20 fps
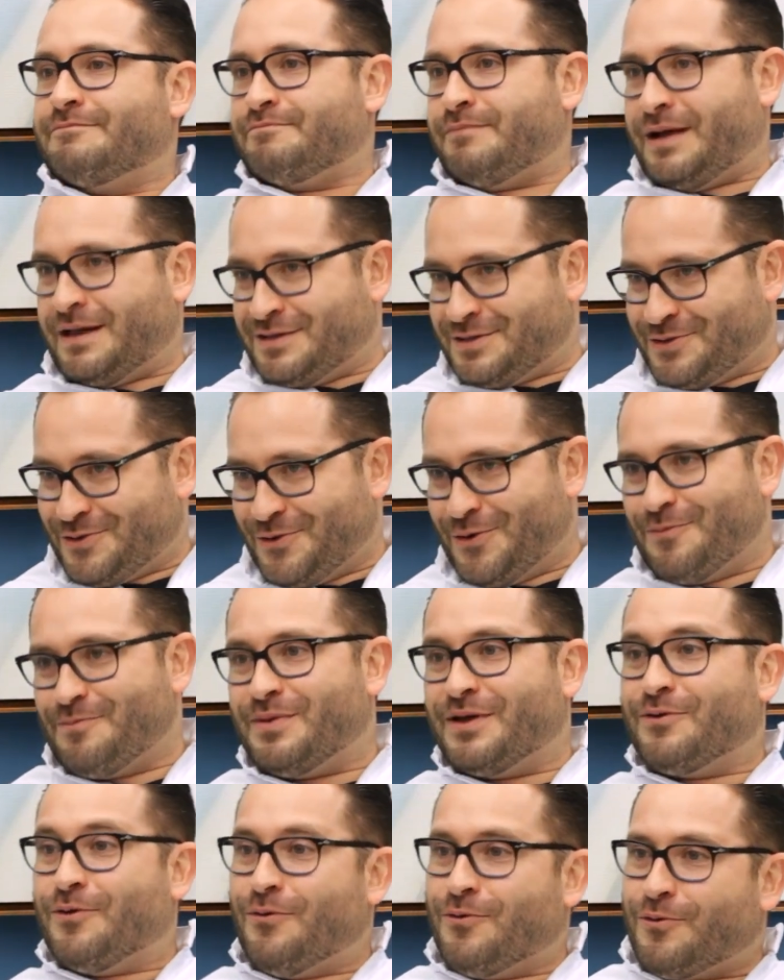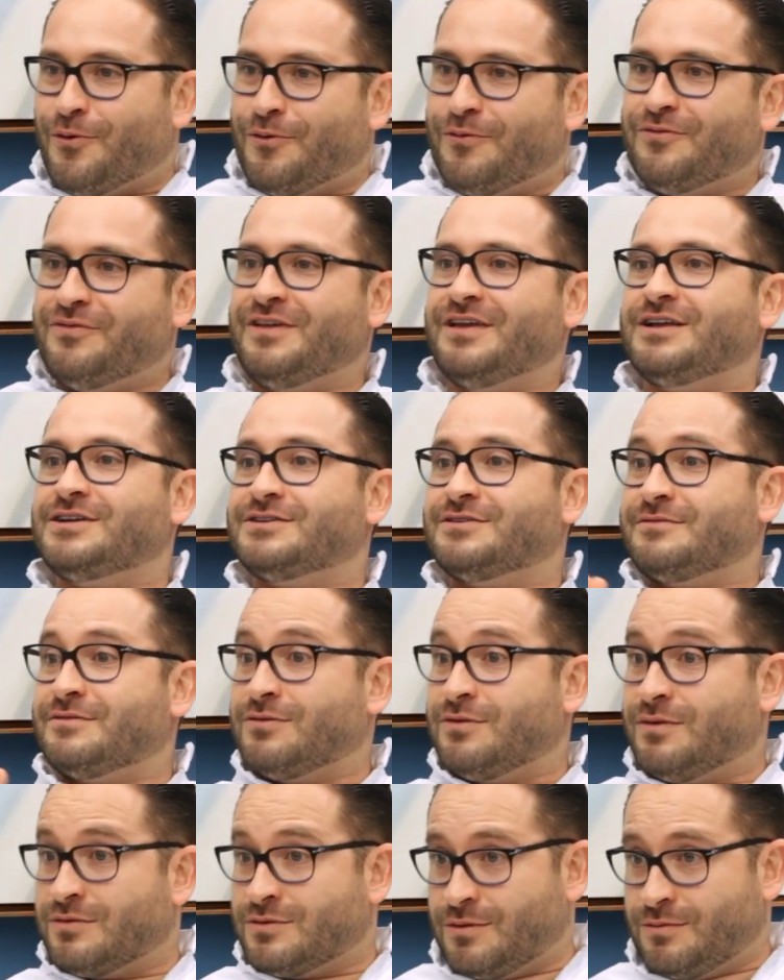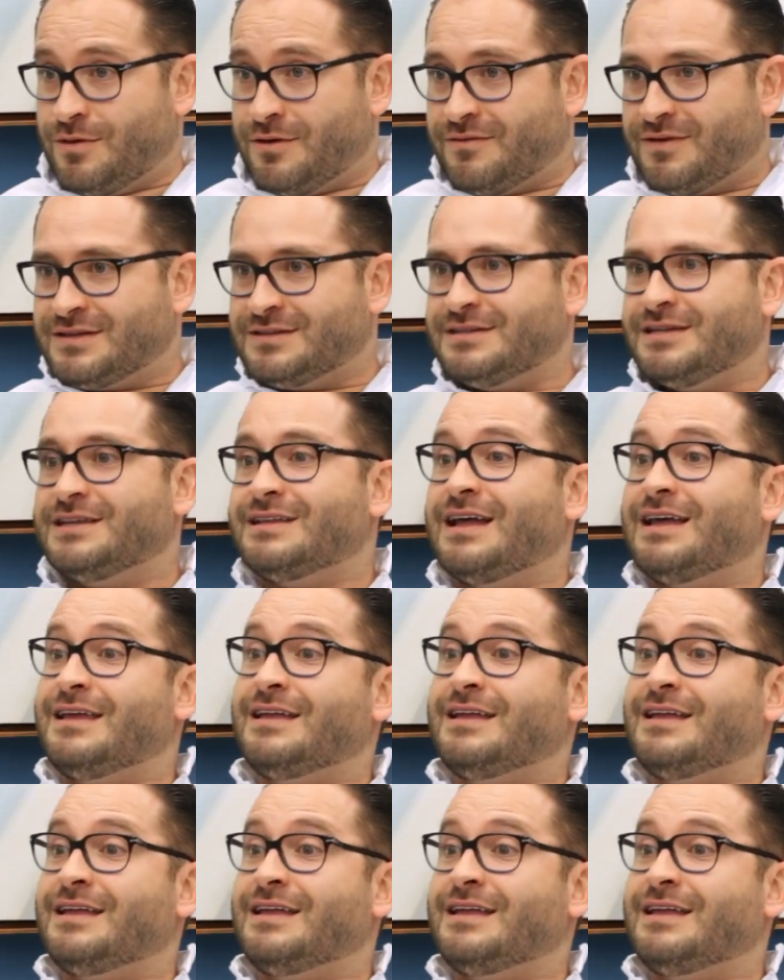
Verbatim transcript: passou, pegou o Covid, to tomou a vacina